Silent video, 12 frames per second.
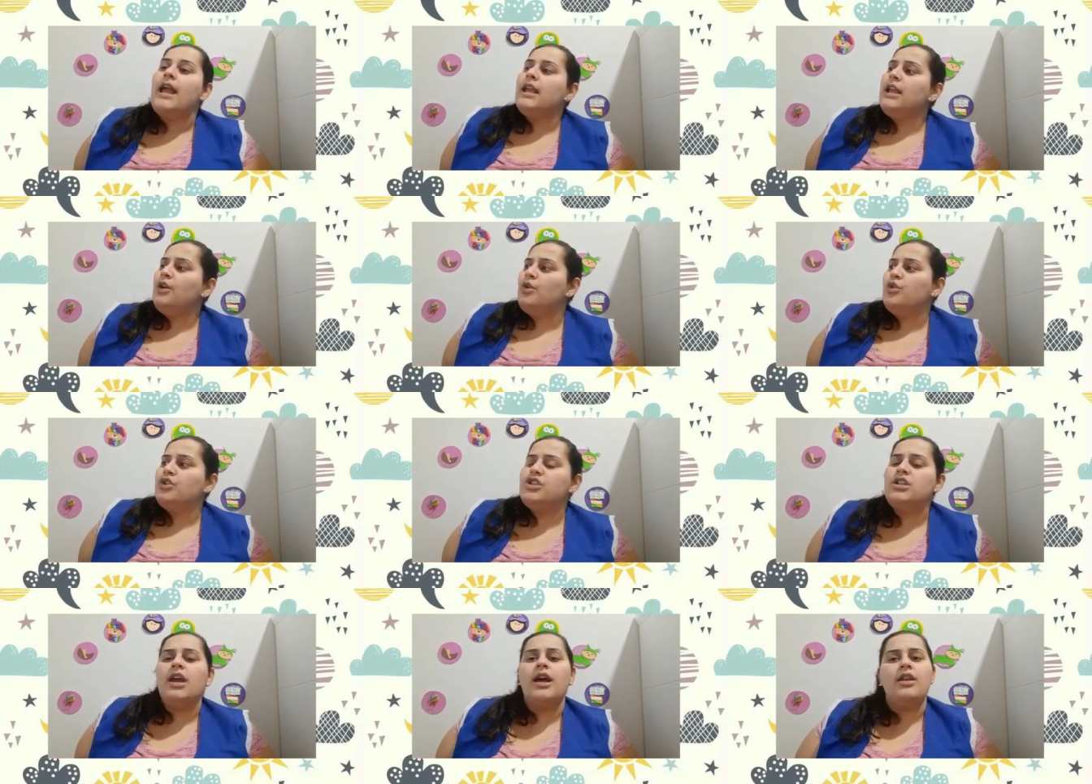E
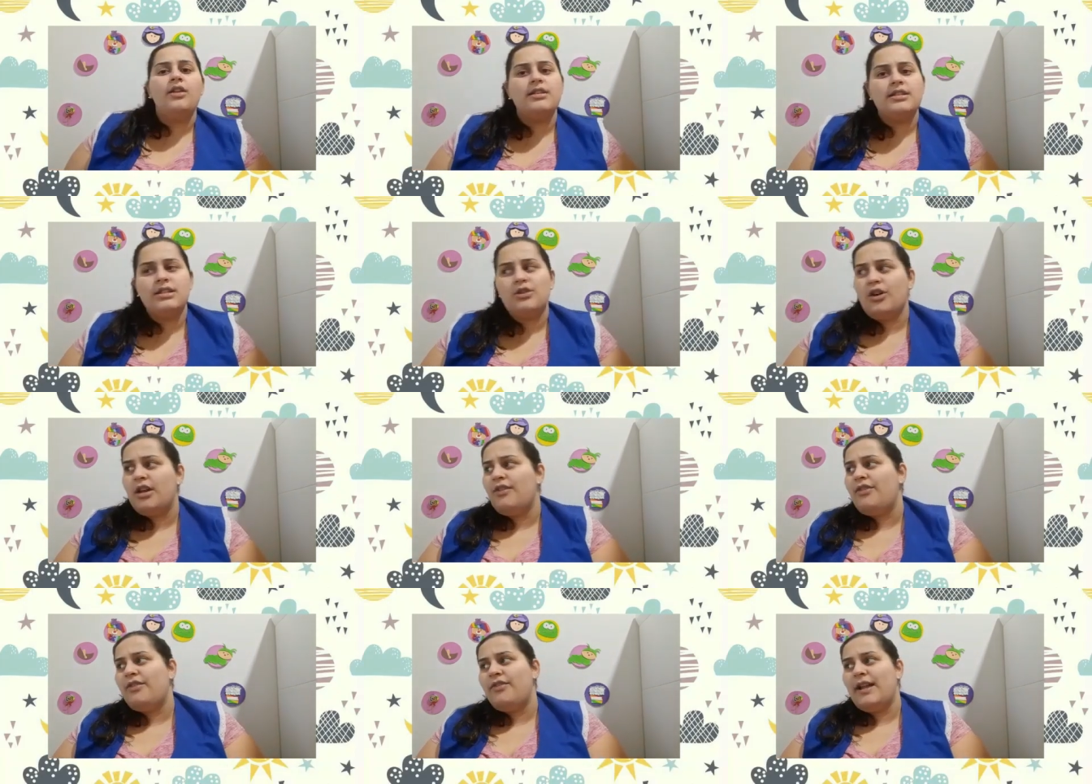hoje a nossa história
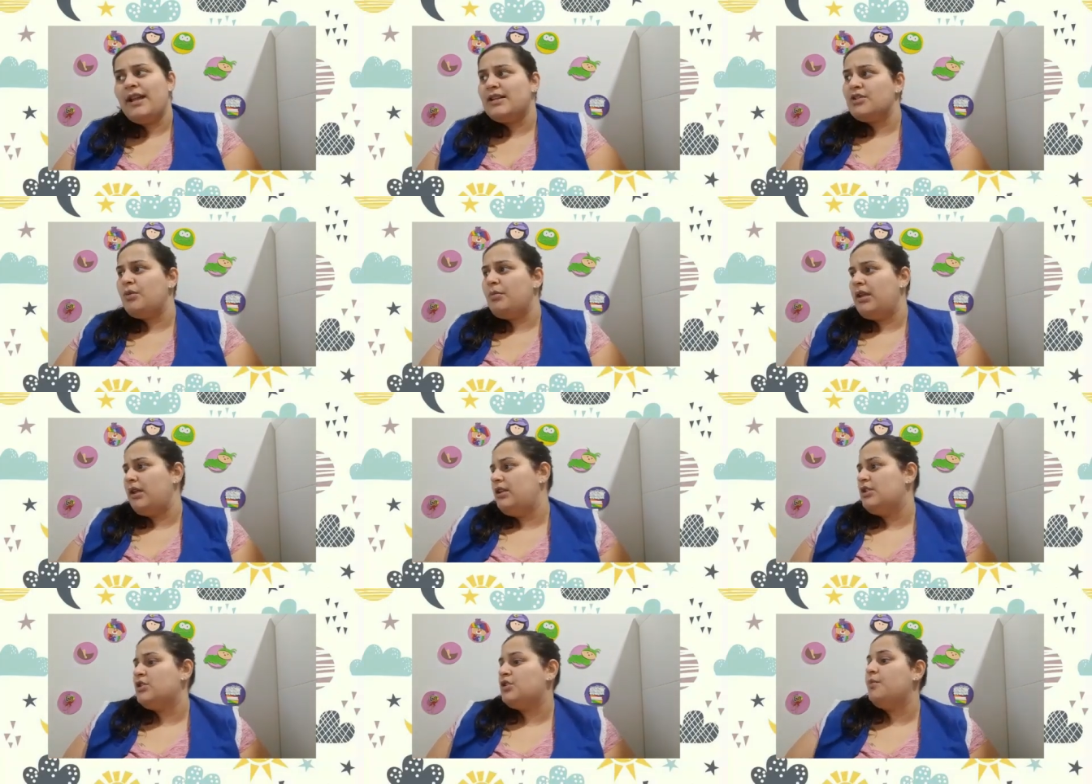vai falar sobre
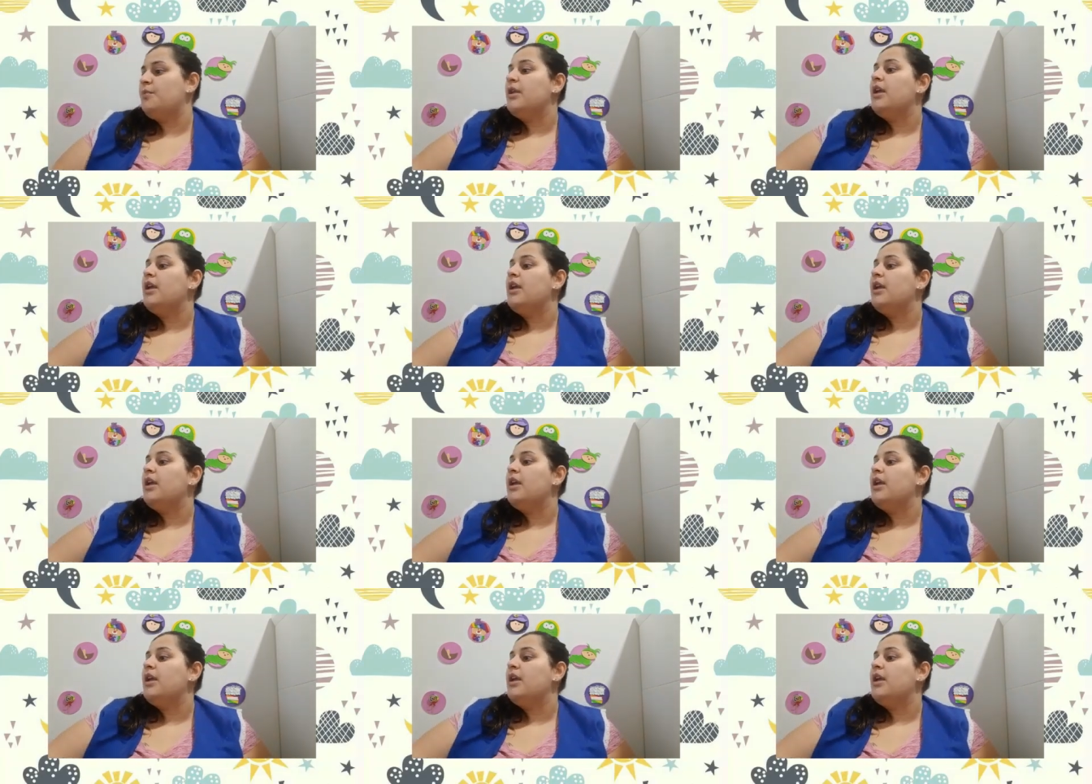isso.